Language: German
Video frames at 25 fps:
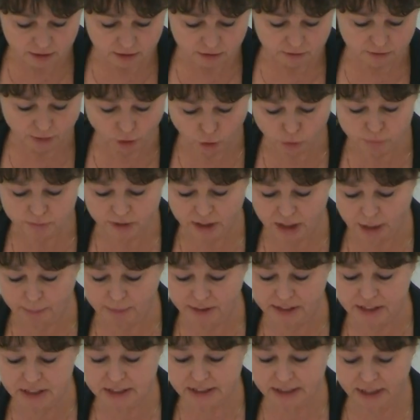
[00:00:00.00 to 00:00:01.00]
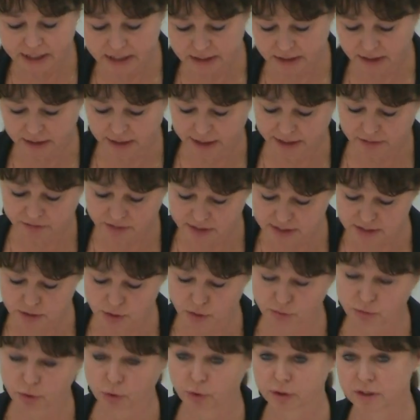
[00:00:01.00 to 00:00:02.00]
Warum denn aber nicht gleich an einen
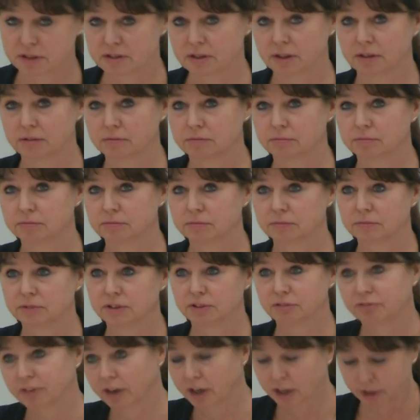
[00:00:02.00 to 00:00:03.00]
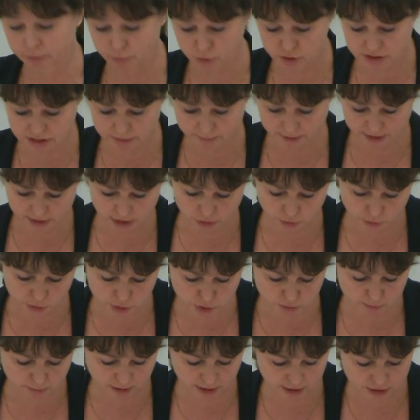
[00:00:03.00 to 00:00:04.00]
Investor veräußern? Die Frage müsste man der
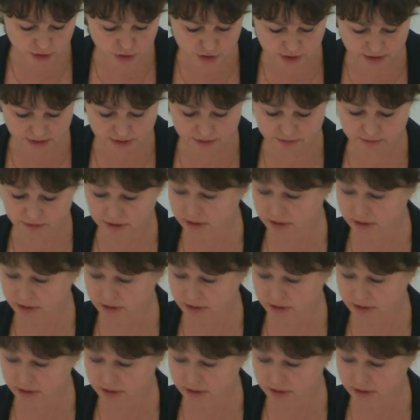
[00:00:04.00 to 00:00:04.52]
Deutschen Bahn stellen.